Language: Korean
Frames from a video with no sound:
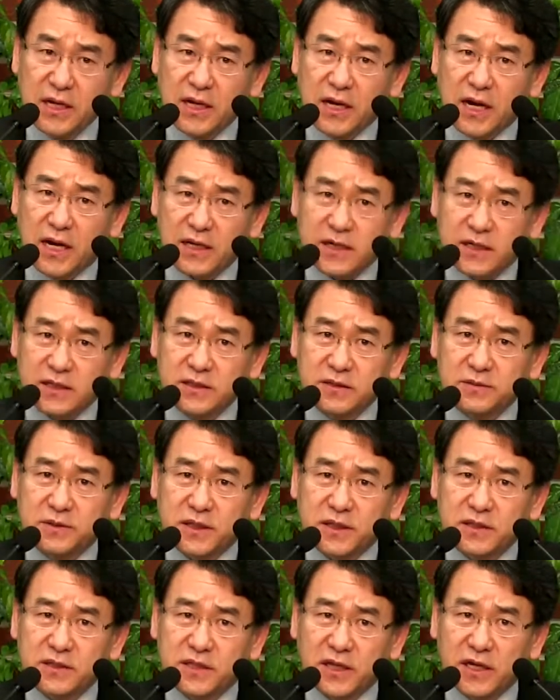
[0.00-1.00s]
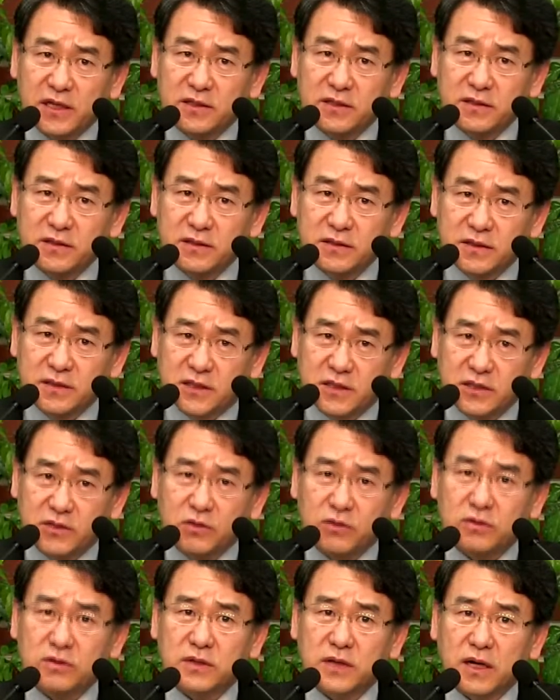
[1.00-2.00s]
하나님께 대드는
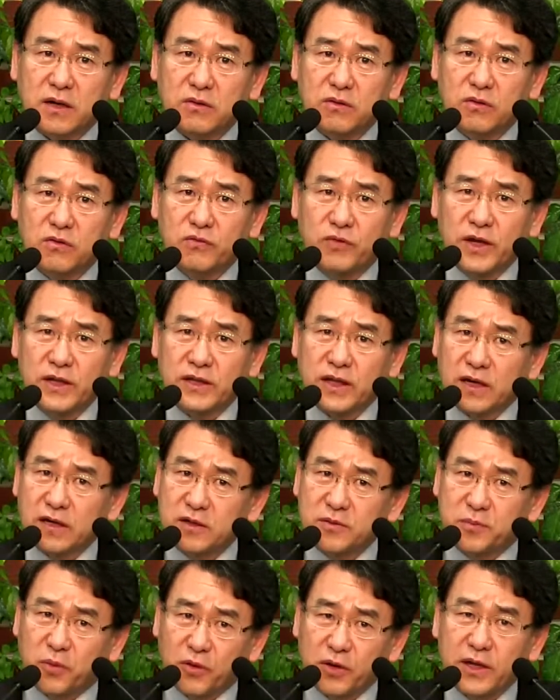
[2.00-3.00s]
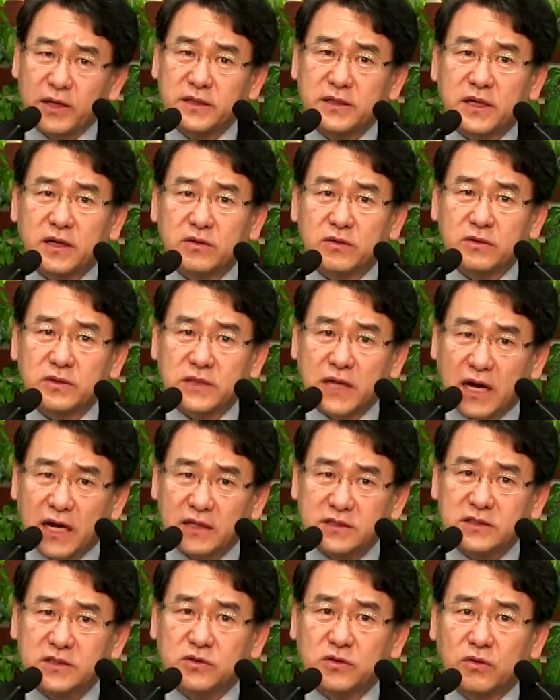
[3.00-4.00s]
기도를 하고 왜 나를 보냈냐고
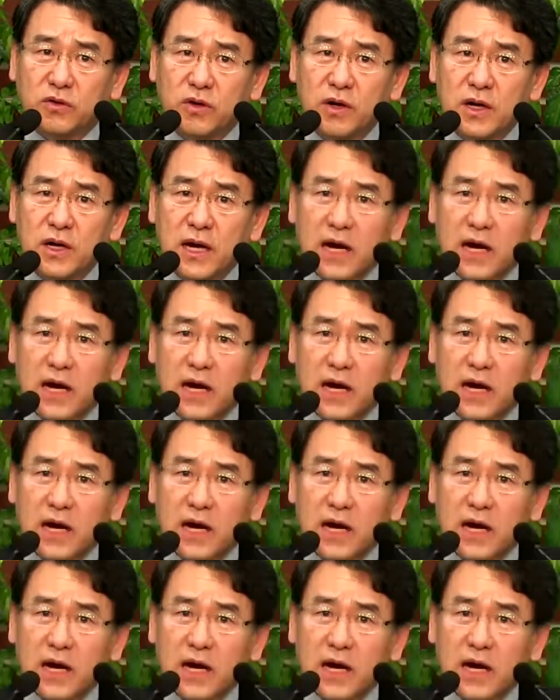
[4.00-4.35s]
따지고